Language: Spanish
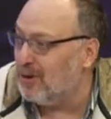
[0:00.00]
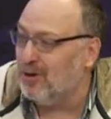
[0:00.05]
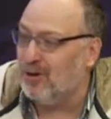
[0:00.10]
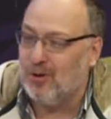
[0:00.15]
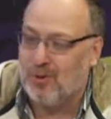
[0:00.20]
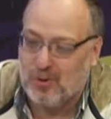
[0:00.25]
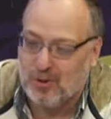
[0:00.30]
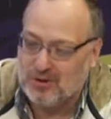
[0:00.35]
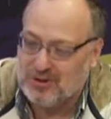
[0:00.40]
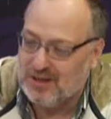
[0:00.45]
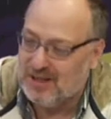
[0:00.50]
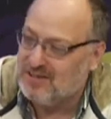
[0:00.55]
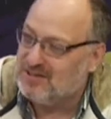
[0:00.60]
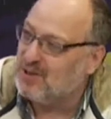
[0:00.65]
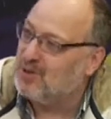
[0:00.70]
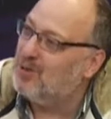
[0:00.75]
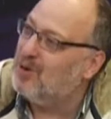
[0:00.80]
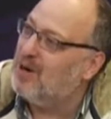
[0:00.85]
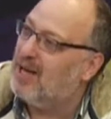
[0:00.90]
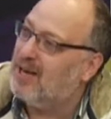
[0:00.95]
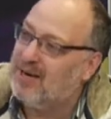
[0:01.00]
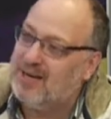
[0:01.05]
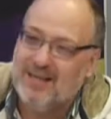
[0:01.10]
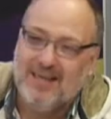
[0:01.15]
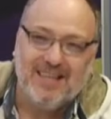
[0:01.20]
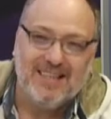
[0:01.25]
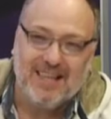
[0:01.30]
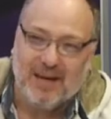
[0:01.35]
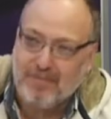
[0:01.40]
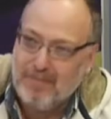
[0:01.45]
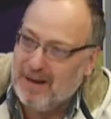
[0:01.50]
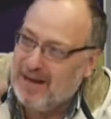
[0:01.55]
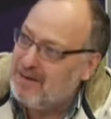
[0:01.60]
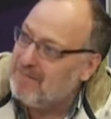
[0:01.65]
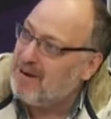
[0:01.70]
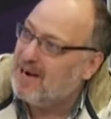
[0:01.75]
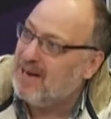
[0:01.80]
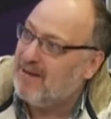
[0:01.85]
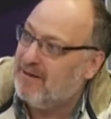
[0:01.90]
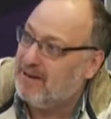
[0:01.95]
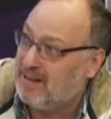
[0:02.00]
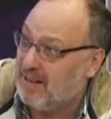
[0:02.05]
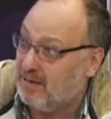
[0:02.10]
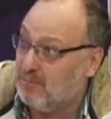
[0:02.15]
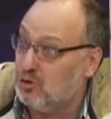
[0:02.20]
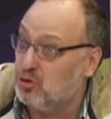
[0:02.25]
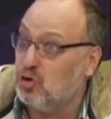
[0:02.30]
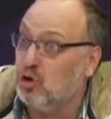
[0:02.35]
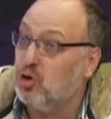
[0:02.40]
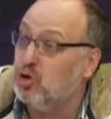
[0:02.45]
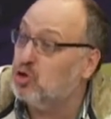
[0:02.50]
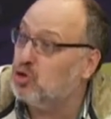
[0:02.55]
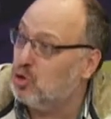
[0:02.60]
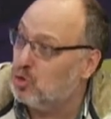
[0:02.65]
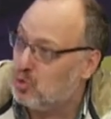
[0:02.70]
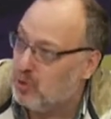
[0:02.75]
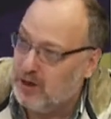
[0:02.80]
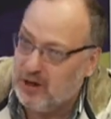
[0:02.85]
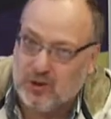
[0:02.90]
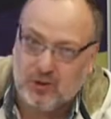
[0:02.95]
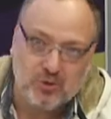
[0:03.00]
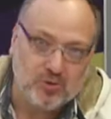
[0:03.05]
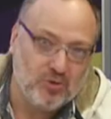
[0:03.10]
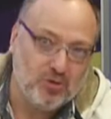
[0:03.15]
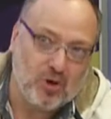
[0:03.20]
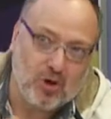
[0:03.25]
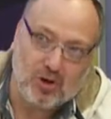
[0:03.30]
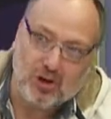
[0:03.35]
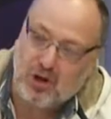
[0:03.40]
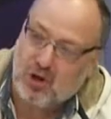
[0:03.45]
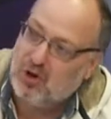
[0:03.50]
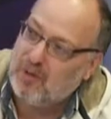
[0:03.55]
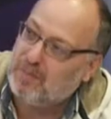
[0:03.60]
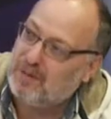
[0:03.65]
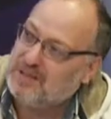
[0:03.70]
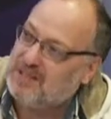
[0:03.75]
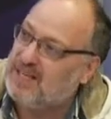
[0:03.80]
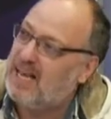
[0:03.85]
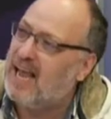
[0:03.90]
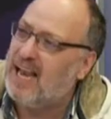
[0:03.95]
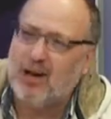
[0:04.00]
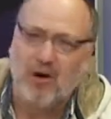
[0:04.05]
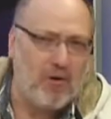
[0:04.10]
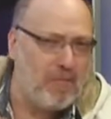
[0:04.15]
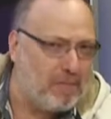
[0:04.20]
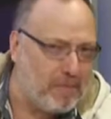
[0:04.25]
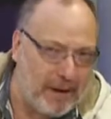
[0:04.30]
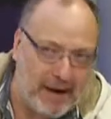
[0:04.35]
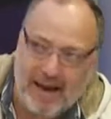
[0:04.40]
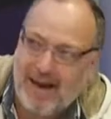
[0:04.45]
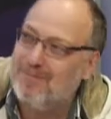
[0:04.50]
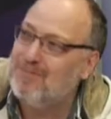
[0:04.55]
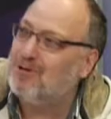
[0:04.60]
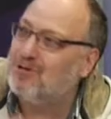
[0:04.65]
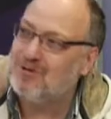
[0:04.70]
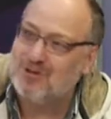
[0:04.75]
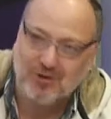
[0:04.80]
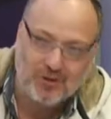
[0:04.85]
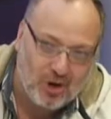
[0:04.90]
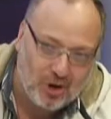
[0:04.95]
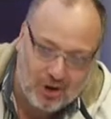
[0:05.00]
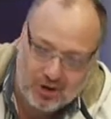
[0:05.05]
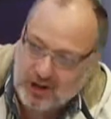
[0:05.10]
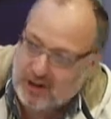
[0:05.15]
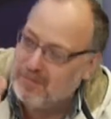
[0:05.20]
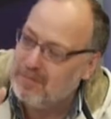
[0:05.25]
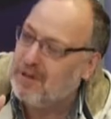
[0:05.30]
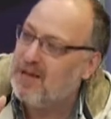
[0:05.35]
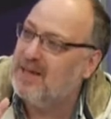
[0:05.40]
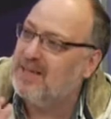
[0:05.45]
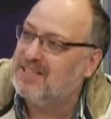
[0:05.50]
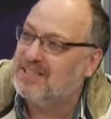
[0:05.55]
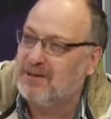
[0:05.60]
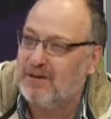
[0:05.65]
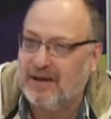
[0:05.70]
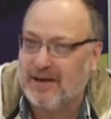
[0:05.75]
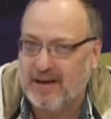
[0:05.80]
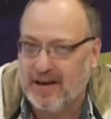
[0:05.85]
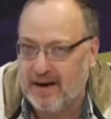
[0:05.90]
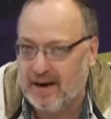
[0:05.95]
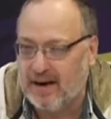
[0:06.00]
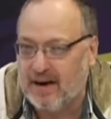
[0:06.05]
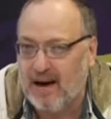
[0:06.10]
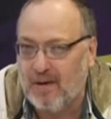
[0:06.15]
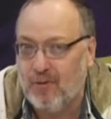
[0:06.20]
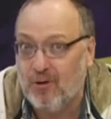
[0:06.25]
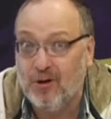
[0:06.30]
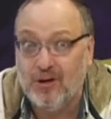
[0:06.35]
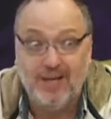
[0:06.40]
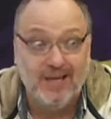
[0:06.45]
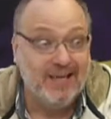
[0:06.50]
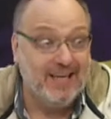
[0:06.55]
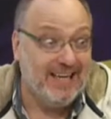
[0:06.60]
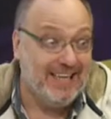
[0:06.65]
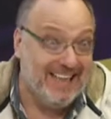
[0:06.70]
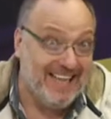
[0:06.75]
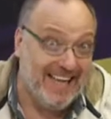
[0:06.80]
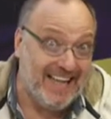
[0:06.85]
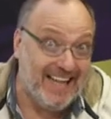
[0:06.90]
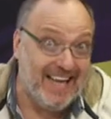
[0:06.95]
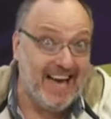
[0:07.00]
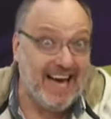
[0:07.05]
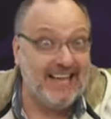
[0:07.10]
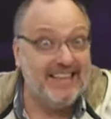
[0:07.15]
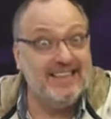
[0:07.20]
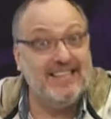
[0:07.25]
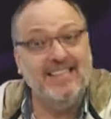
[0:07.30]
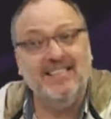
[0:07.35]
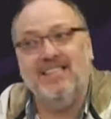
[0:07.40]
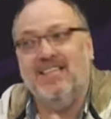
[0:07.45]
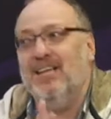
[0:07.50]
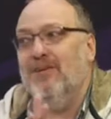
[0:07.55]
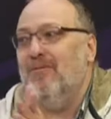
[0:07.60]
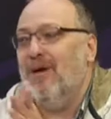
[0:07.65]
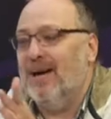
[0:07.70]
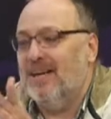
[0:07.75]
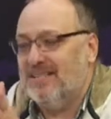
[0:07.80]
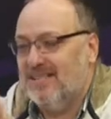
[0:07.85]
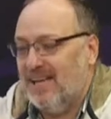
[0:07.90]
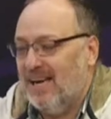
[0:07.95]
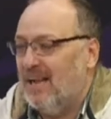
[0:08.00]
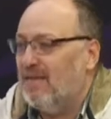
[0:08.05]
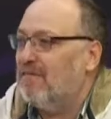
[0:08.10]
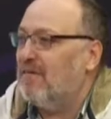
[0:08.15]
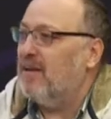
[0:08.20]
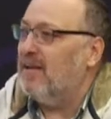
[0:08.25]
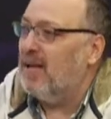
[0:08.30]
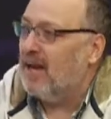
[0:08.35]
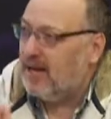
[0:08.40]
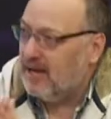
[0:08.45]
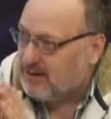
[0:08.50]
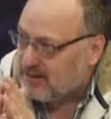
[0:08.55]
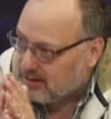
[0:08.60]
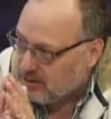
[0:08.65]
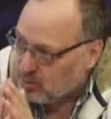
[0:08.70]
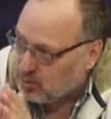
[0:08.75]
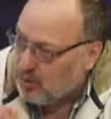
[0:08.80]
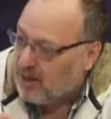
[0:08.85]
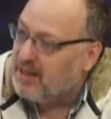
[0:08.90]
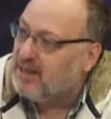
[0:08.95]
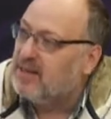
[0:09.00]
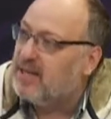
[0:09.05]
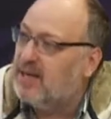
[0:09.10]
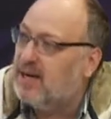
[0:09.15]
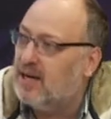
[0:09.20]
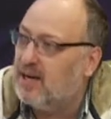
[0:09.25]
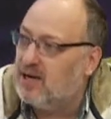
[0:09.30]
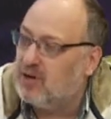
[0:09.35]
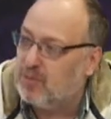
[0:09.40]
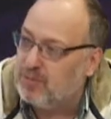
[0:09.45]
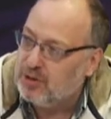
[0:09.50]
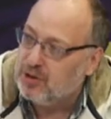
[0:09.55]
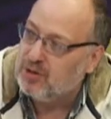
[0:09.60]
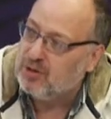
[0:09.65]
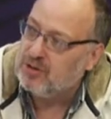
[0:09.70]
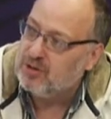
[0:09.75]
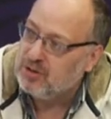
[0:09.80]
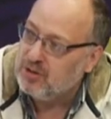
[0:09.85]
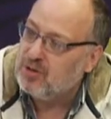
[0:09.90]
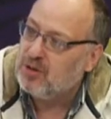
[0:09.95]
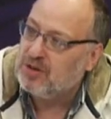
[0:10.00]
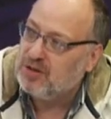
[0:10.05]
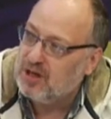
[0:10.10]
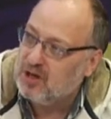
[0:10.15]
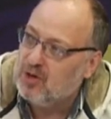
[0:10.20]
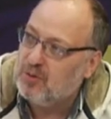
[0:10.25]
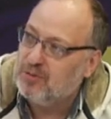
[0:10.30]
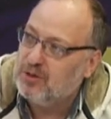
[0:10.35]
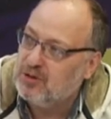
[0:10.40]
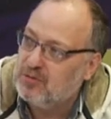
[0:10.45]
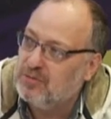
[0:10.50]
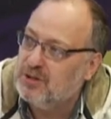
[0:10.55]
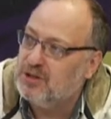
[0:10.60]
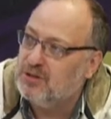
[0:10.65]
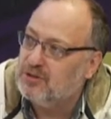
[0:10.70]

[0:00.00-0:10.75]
Los juegos en el celular también van a ver, tenemos ocho juegos, un torneo especial con premios y todo también que se va a llegar a cabo desde antes y van a ser las finales durante la Comic Con, ¿no? Durante la Comic Convention.